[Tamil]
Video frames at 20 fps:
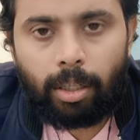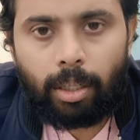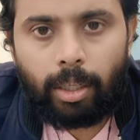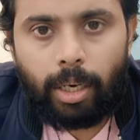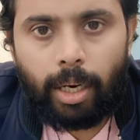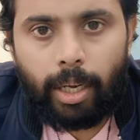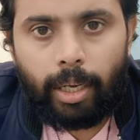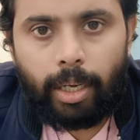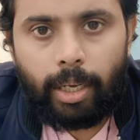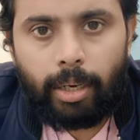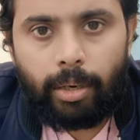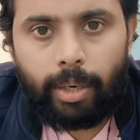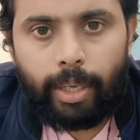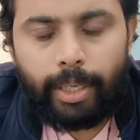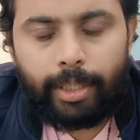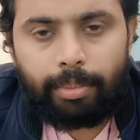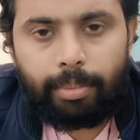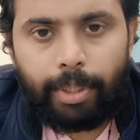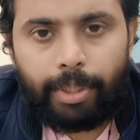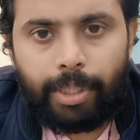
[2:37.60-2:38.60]
அந்த கடைக்காரோட
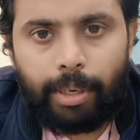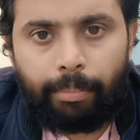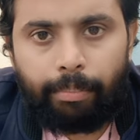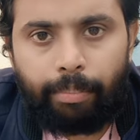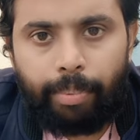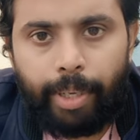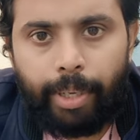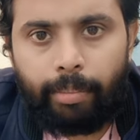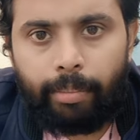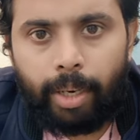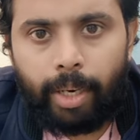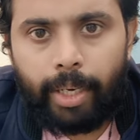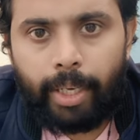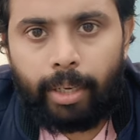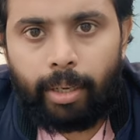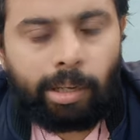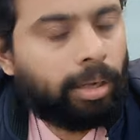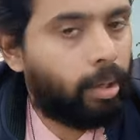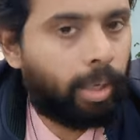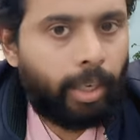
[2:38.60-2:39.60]
எக்ஸ்ப்ரெஷன் அப்படியே
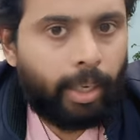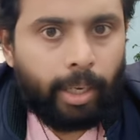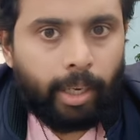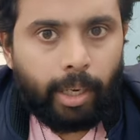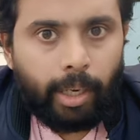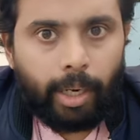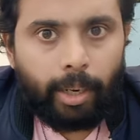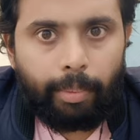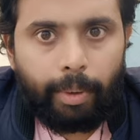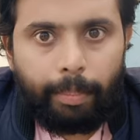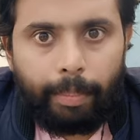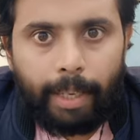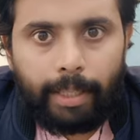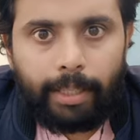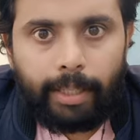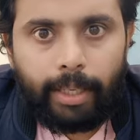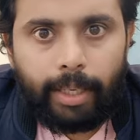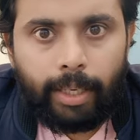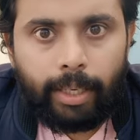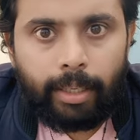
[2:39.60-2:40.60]
மாறி என்னை இப்படி
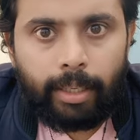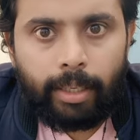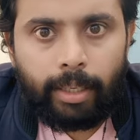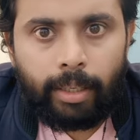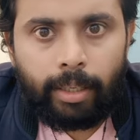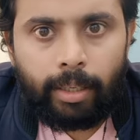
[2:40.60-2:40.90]
பார்த்துருக்காரு